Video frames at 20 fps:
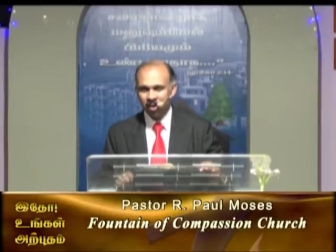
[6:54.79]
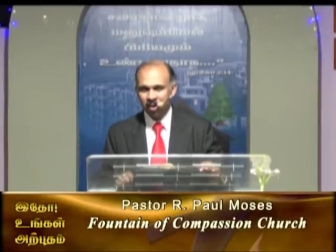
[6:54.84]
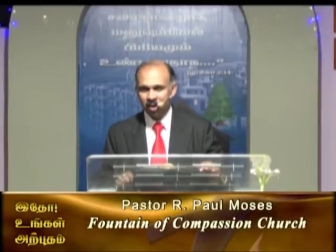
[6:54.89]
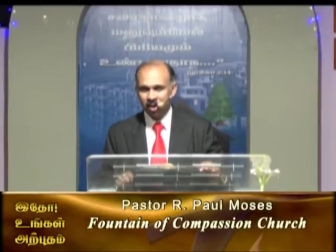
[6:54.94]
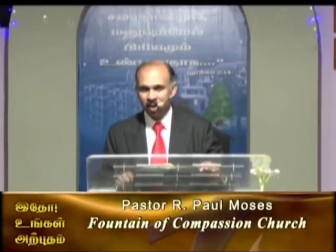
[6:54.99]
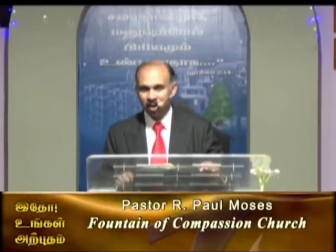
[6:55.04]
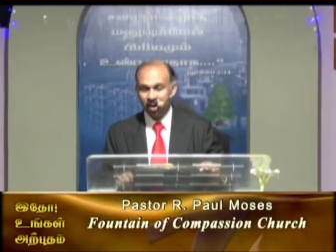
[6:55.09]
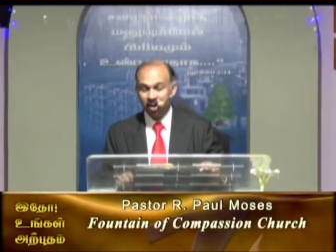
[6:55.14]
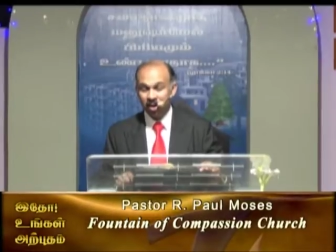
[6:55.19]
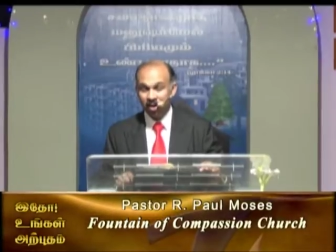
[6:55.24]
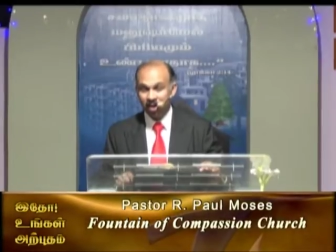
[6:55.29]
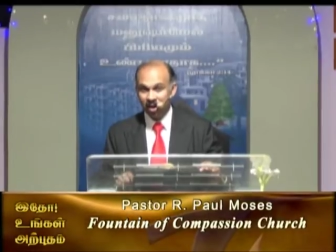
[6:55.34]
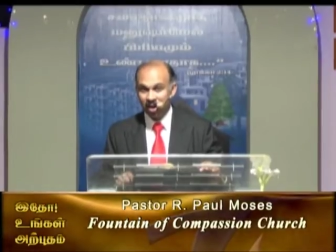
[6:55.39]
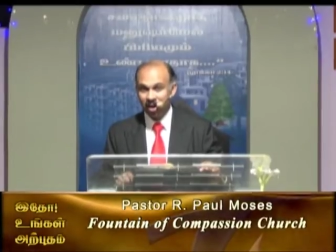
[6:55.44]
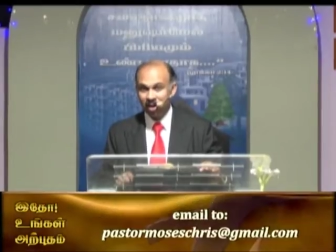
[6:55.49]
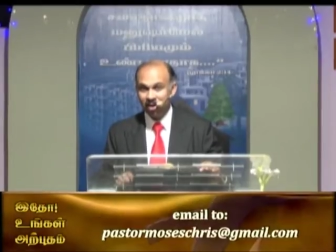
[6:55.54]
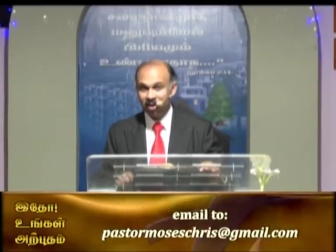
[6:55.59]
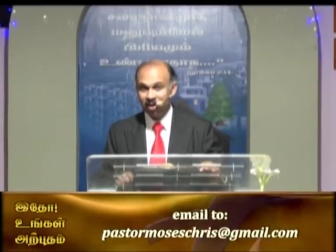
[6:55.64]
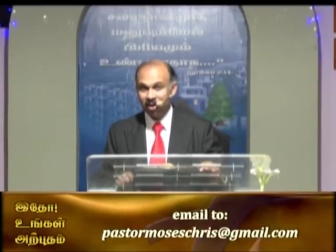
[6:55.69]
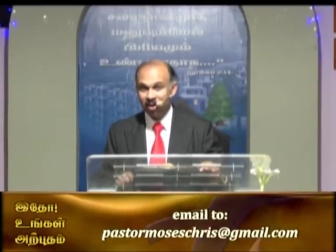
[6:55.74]
ஆனால்
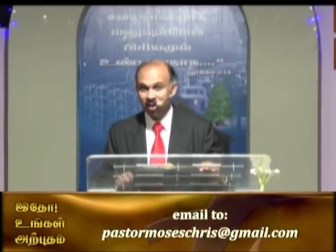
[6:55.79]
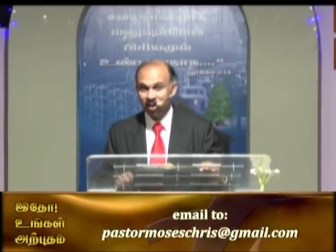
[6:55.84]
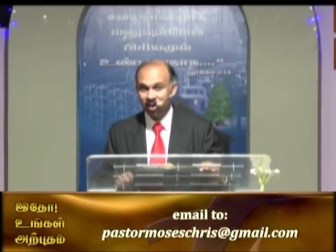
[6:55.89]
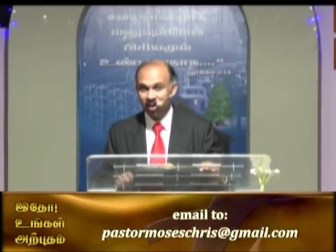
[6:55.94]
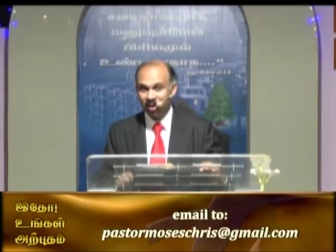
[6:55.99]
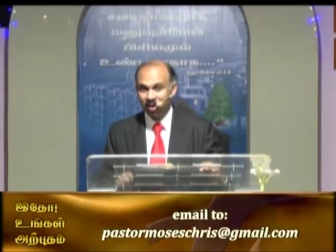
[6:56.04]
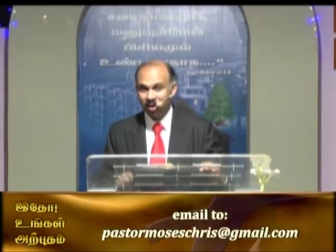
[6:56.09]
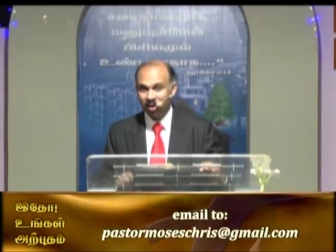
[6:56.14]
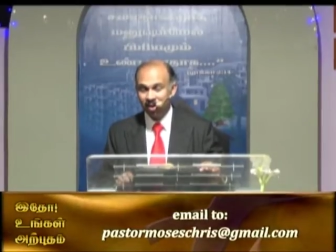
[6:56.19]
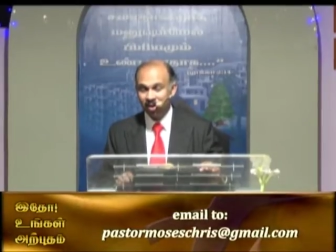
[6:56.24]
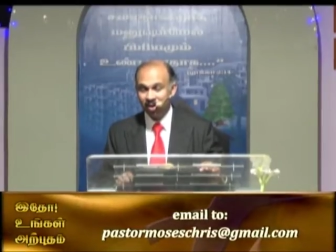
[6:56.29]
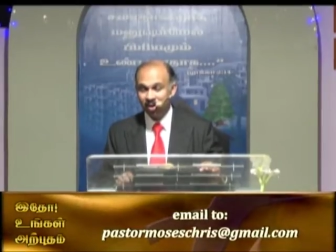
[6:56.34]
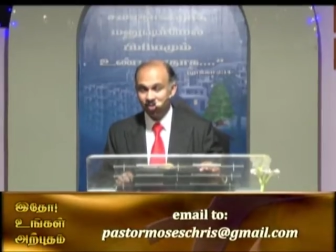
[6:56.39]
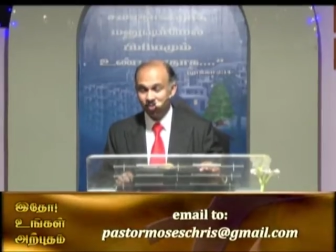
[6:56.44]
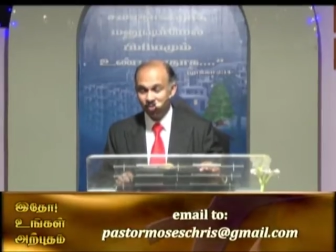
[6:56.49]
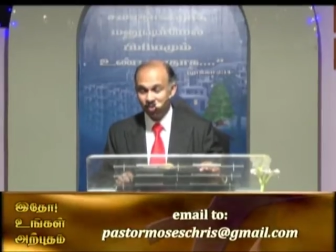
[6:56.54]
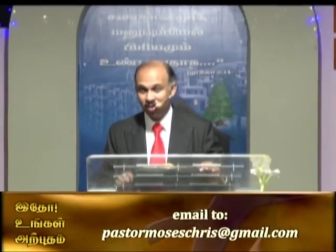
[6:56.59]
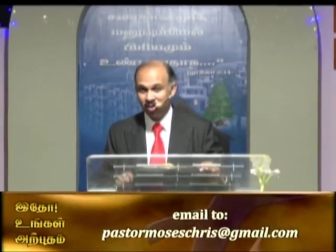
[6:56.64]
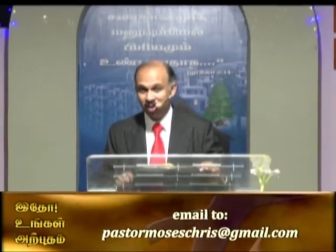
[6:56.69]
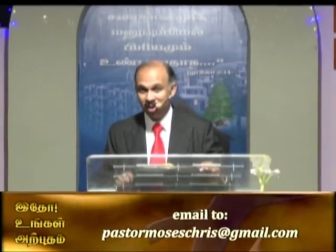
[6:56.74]
நானே
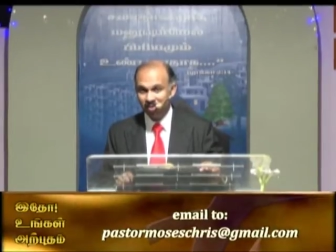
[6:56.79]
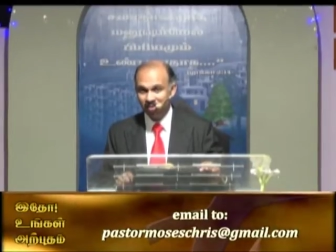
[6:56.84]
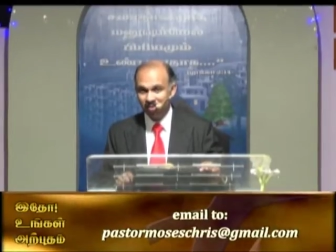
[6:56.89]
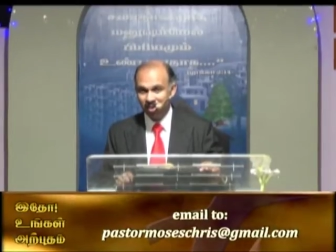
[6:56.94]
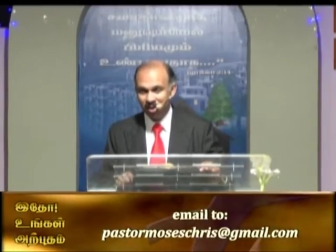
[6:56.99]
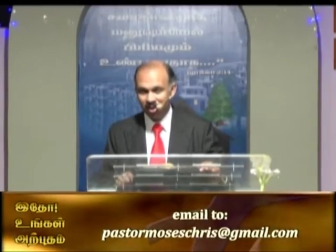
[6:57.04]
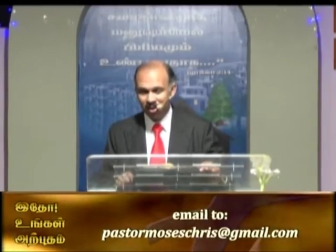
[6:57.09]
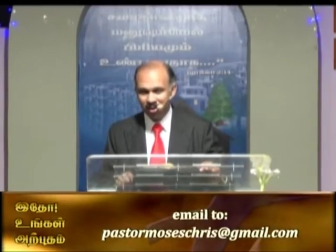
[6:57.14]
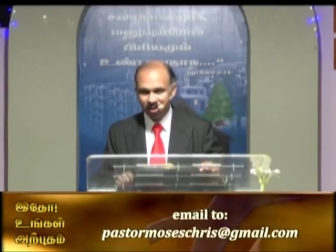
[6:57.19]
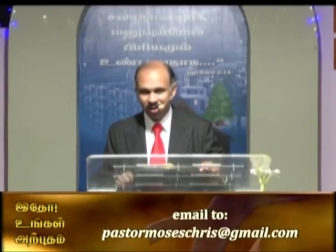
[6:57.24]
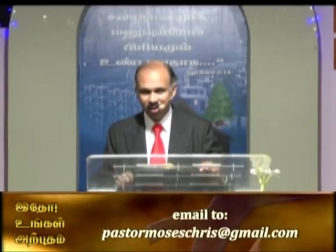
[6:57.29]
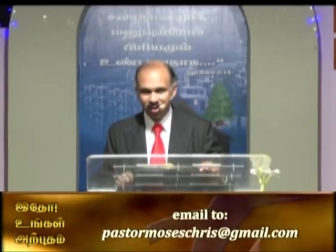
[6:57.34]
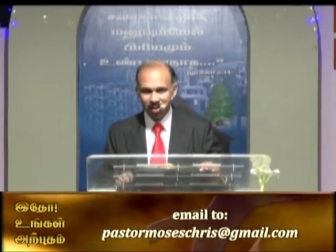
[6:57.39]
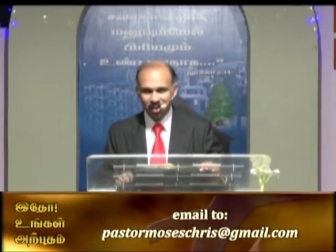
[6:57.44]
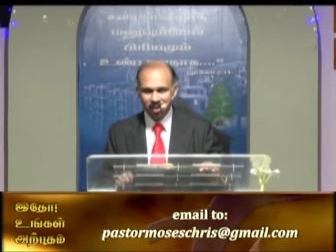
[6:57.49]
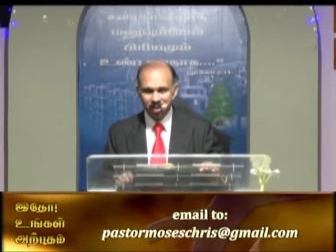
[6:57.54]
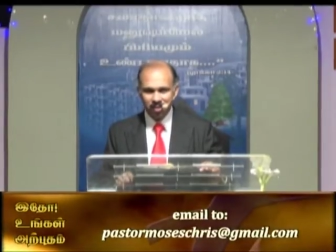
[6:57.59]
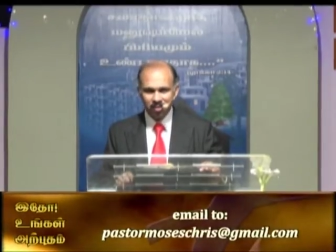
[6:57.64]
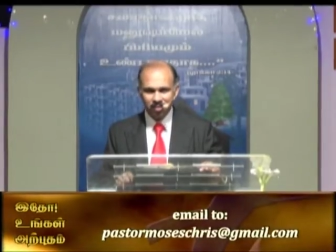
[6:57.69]
உன் தேவனாய் இருக்கிறேன்